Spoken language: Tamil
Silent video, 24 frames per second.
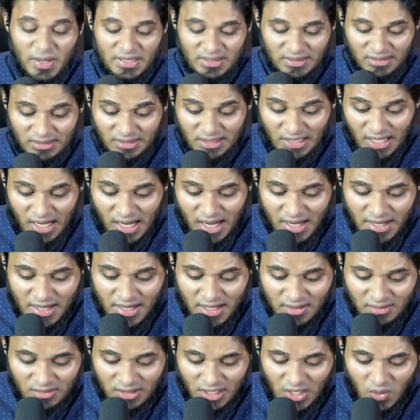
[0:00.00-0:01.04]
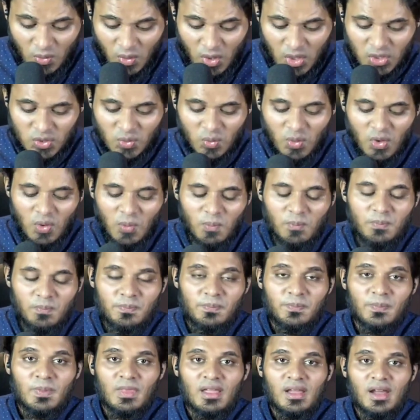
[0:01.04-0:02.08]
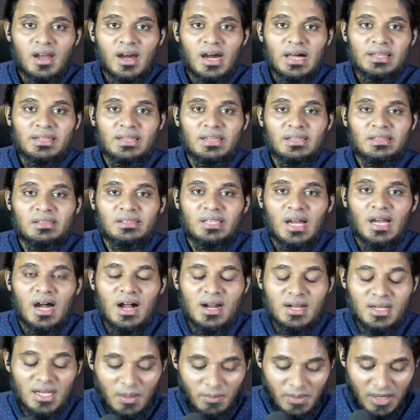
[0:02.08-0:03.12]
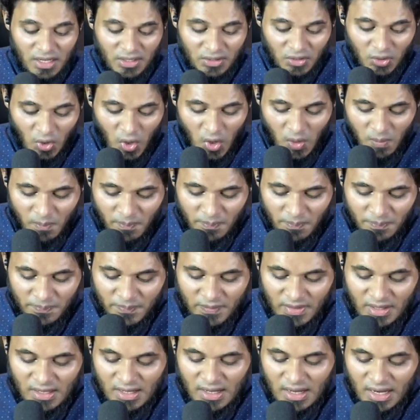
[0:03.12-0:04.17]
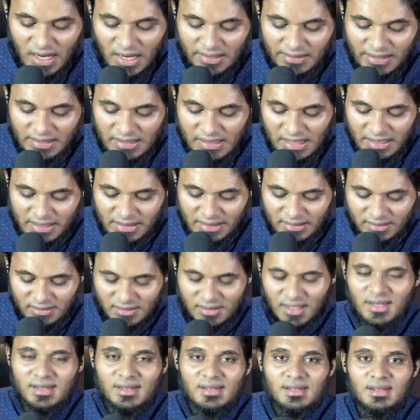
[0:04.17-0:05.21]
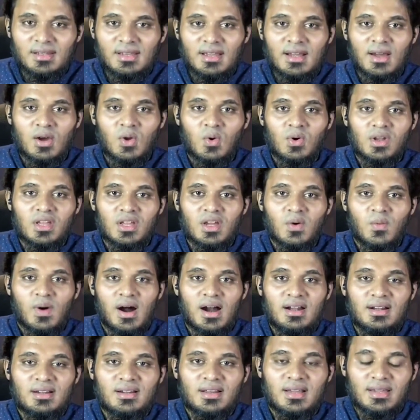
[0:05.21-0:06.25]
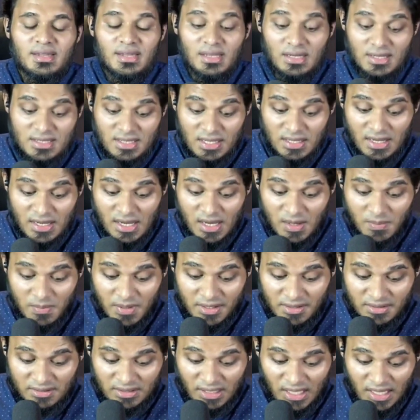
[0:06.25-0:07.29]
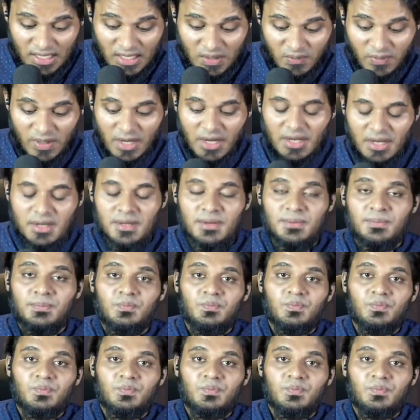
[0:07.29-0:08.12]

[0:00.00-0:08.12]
பத்து ஆயத்தை ஓதுவோம் அதை தாண்ட மாட்டோம் அதை அறிந்து எங்களுடைய வாழ்க்கையில் செயல்படுத்தாத வரை